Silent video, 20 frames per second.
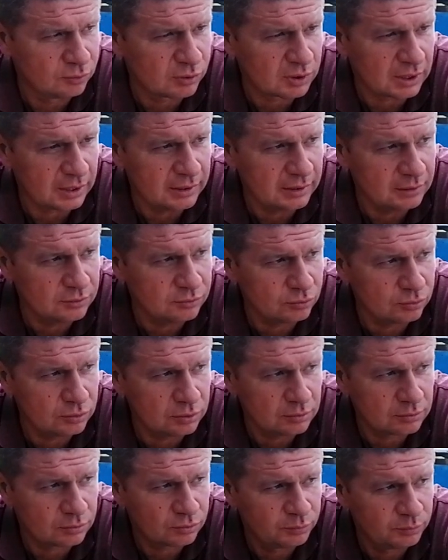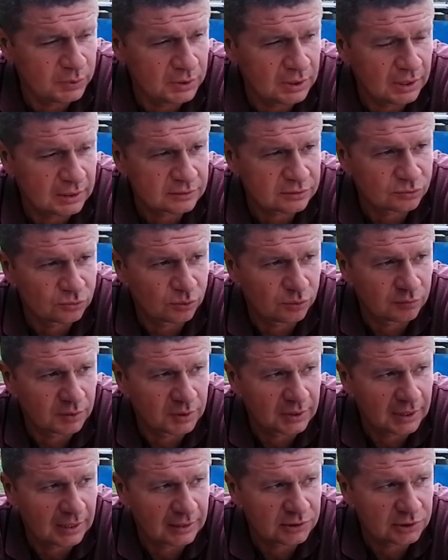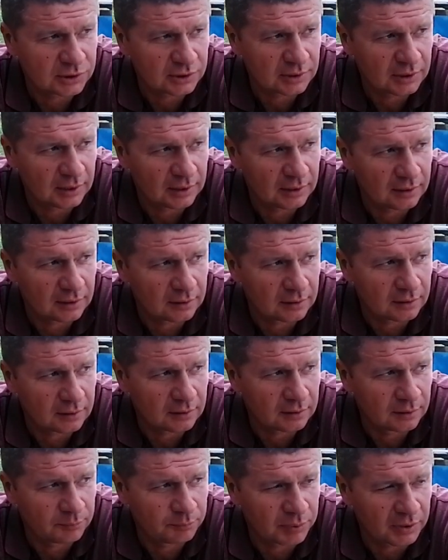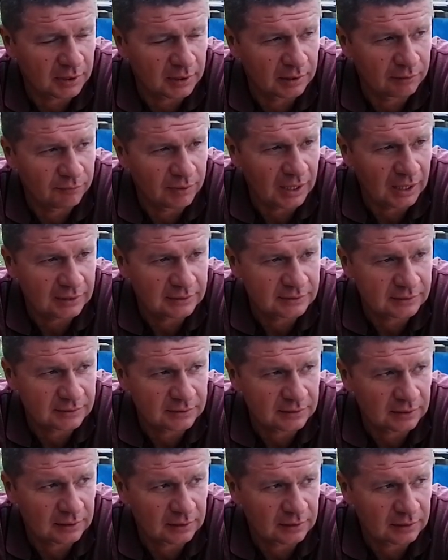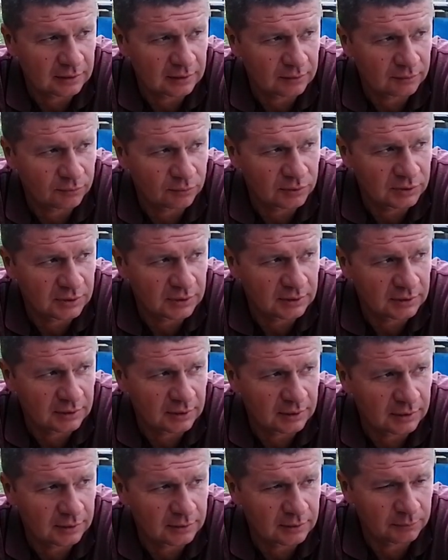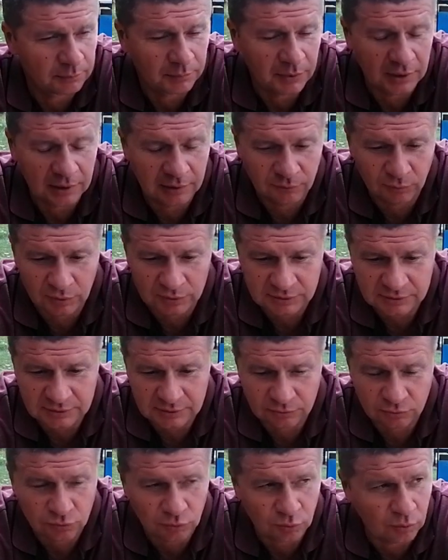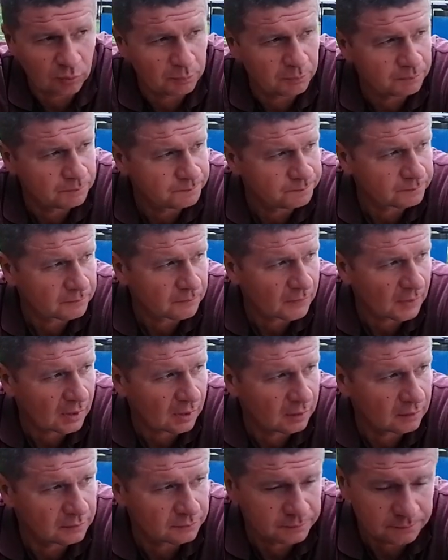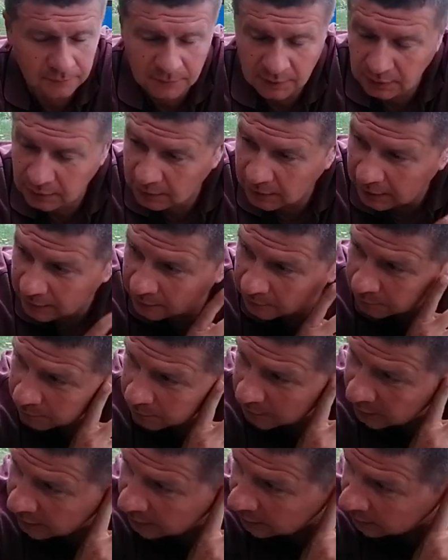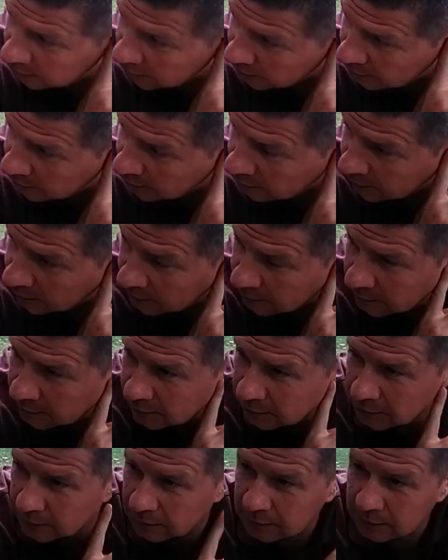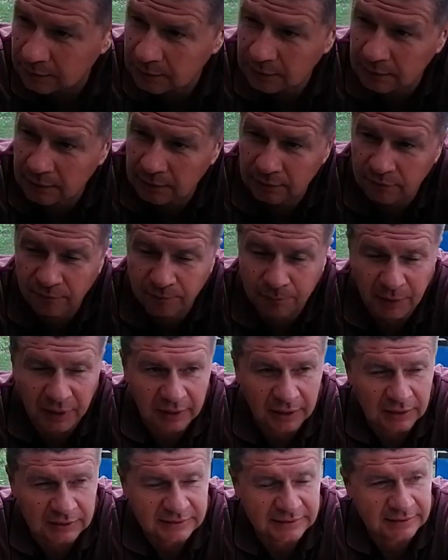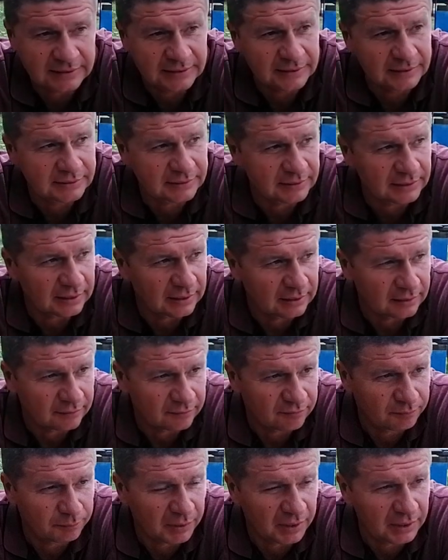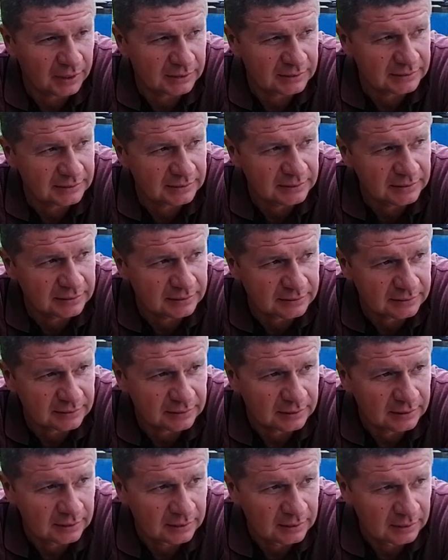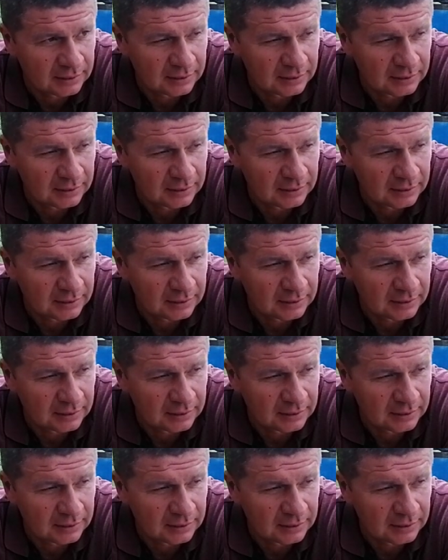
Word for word: в Украину, у меня снова начало э, проявляться вот этот болевой синдром, как бы э, в пояснице, в пояснице.